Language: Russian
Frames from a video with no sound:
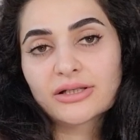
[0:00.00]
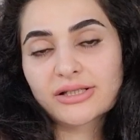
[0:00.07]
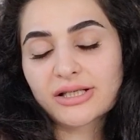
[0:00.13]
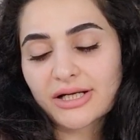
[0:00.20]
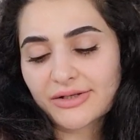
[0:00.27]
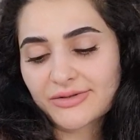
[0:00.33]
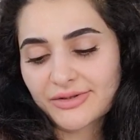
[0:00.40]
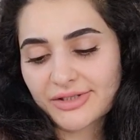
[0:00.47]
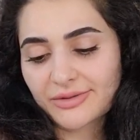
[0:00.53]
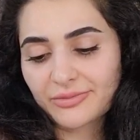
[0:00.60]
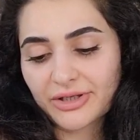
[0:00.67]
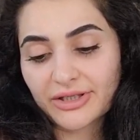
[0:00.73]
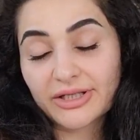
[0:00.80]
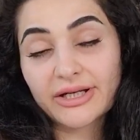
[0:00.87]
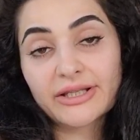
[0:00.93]
Здравствуйте,
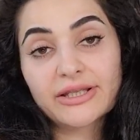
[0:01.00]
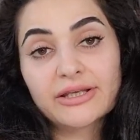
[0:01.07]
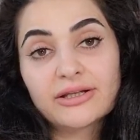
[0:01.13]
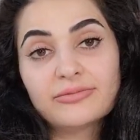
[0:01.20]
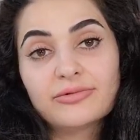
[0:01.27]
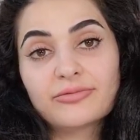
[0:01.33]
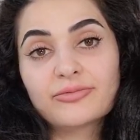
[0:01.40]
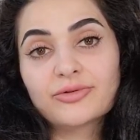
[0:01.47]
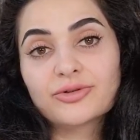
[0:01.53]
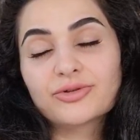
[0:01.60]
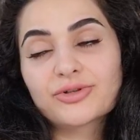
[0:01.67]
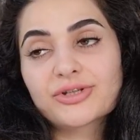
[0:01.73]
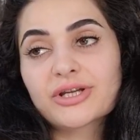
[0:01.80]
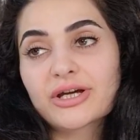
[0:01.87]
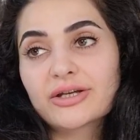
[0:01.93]
мои дорогие любимые
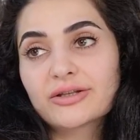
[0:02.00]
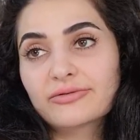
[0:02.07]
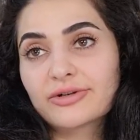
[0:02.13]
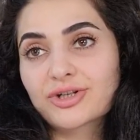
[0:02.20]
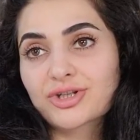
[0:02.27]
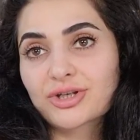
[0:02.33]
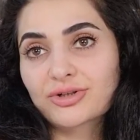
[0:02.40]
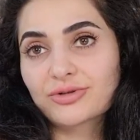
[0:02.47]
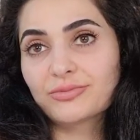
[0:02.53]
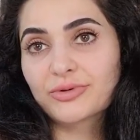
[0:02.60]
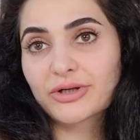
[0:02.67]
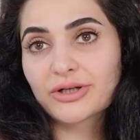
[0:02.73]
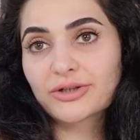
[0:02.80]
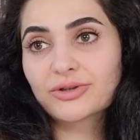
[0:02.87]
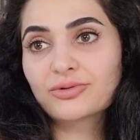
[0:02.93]
друзья. Это ваш второй
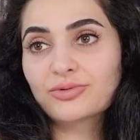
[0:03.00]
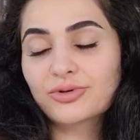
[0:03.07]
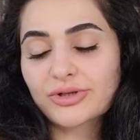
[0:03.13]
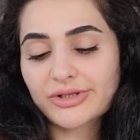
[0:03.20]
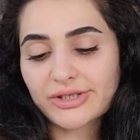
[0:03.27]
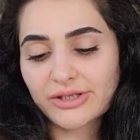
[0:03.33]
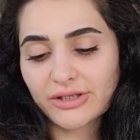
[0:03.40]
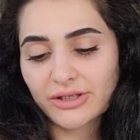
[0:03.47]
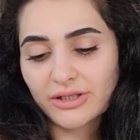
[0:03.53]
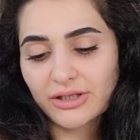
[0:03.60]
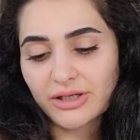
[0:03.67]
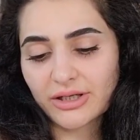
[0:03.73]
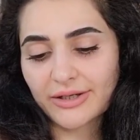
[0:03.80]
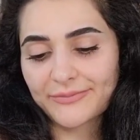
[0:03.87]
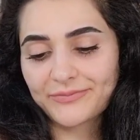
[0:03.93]
прогноз
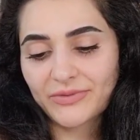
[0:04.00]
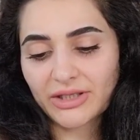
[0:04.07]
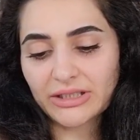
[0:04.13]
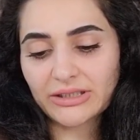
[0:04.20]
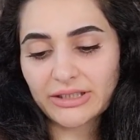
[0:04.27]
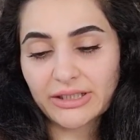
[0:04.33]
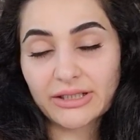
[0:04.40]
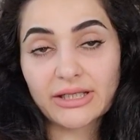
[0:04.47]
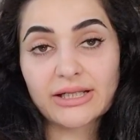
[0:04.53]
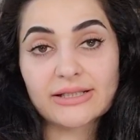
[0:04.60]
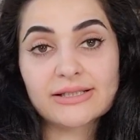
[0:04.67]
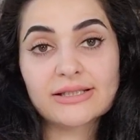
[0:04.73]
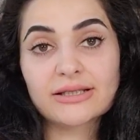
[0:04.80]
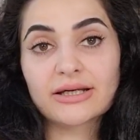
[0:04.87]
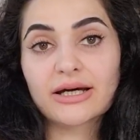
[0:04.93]
на
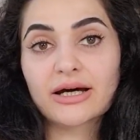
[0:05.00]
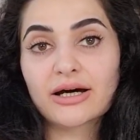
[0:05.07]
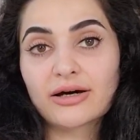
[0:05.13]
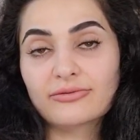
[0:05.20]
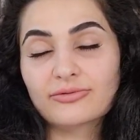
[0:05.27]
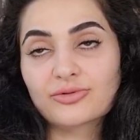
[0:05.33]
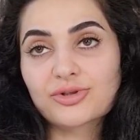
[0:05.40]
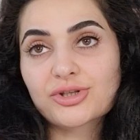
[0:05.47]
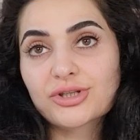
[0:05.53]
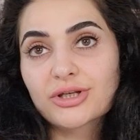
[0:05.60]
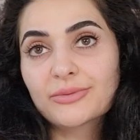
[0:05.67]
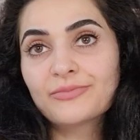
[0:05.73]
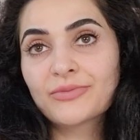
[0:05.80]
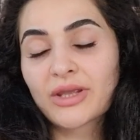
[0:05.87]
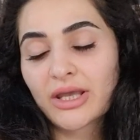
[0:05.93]
13
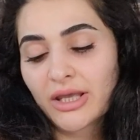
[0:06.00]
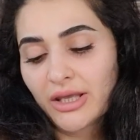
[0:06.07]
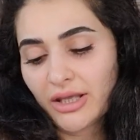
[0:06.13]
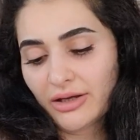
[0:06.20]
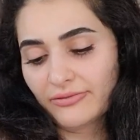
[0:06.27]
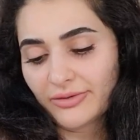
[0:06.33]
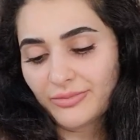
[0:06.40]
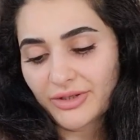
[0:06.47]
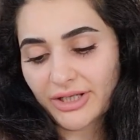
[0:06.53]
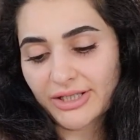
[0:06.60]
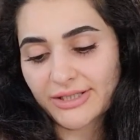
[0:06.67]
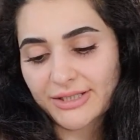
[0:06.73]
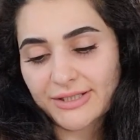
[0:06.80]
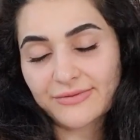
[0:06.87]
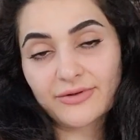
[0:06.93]
августа.
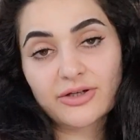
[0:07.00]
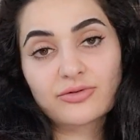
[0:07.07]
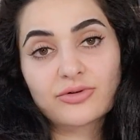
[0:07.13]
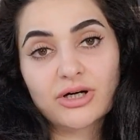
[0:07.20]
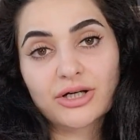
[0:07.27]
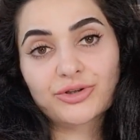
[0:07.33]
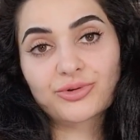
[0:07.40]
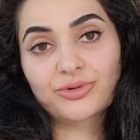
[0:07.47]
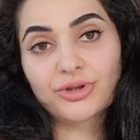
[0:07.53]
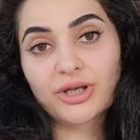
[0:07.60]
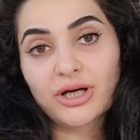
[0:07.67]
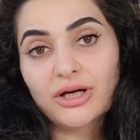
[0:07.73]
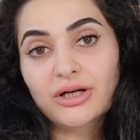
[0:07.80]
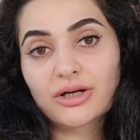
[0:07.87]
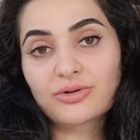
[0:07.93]
Выбирайте свою карту
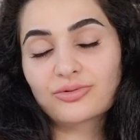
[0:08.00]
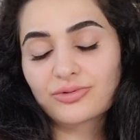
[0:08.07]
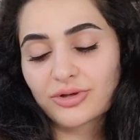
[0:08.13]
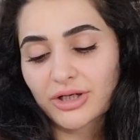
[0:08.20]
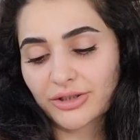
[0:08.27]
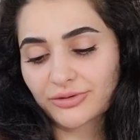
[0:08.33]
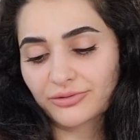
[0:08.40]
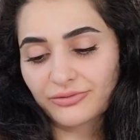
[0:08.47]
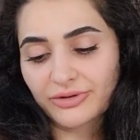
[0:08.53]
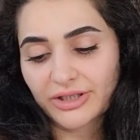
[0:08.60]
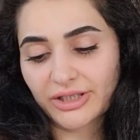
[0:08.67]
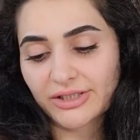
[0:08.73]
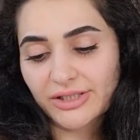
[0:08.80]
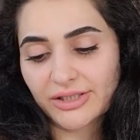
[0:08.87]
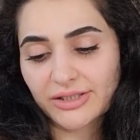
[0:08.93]
дня, какую карту вы
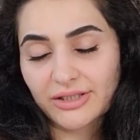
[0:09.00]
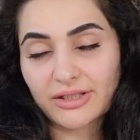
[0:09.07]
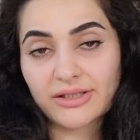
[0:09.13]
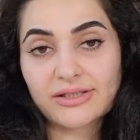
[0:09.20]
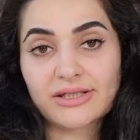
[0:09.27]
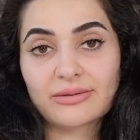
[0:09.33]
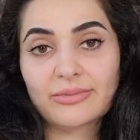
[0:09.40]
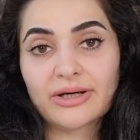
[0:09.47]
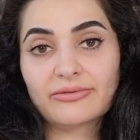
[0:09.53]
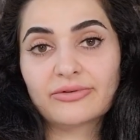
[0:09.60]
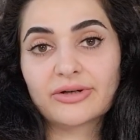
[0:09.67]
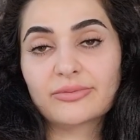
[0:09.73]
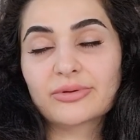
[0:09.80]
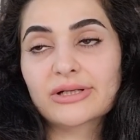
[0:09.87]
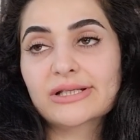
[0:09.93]
хотите для себя
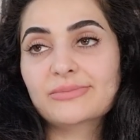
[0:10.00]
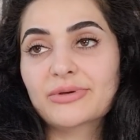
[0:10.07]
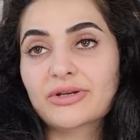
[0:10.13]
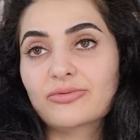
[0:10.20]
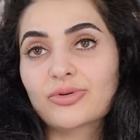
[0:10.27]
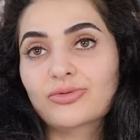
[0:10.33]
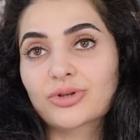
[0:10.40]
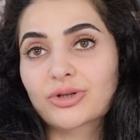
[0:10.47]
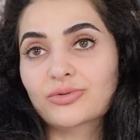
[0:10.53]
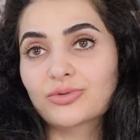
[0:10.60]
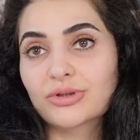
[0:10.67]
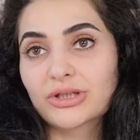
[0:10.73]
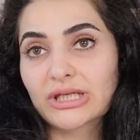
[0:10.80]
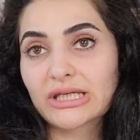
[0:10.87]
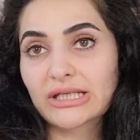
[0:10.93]
выбрать, первую,
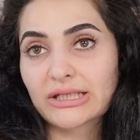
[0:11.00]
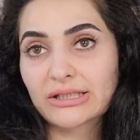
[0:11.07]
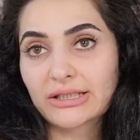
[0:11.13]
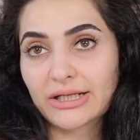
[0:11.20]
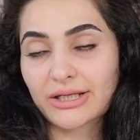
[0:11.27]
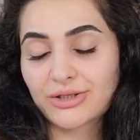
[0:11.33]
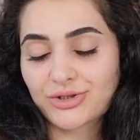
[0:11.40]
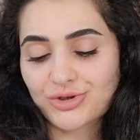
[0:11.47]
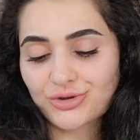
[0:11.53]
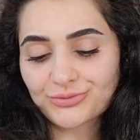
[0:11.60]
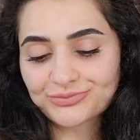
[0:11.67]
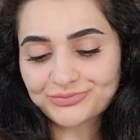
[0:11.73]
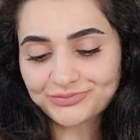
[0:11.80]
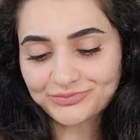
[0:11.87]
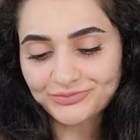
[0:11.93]
вторую или третью.
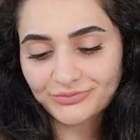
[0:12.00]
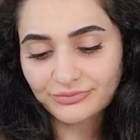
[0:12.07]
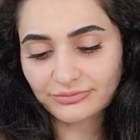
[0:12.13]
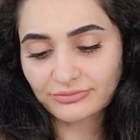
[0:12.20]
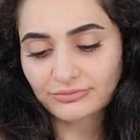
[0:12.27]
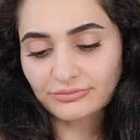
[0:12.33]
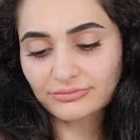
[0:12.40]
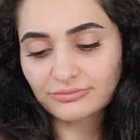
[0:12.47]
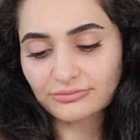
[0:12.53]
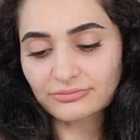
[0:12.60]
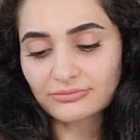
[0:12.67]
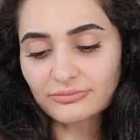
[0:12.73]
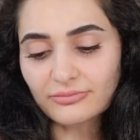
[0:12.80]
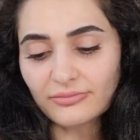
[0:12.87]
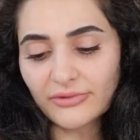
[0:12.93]

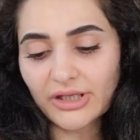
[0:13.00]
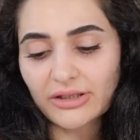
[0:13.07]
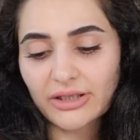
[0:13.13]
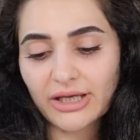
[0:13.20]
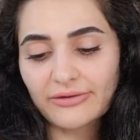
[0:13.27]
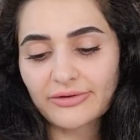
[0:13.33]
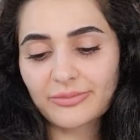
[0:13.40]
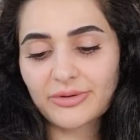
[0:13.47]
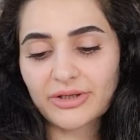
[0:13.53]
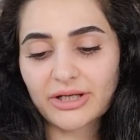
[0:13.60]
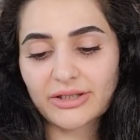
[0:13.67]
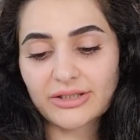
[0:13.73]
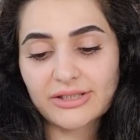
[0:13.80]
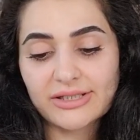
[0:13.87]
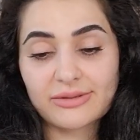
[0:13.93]
Я
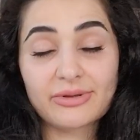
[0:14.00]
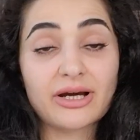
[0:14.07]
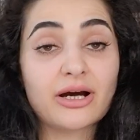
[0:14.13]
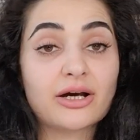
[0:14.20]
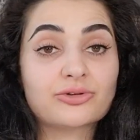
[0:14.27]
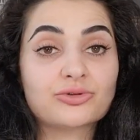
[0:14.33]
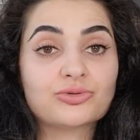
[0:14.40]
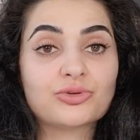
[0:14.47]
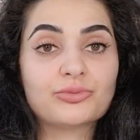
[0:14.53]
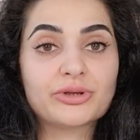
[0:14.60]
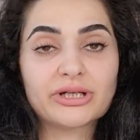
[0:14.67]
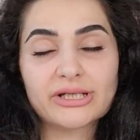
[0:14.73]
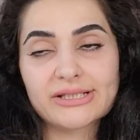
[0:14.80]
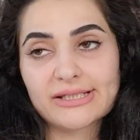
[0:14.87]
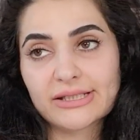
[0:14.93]
выбираю для себя карту
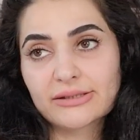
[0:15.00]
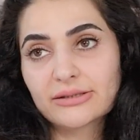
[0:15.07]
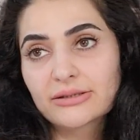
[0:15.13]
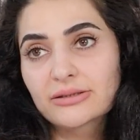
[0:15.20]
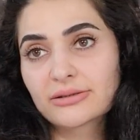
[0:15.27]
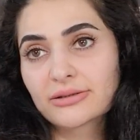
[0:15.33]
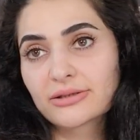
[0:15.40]
номер один –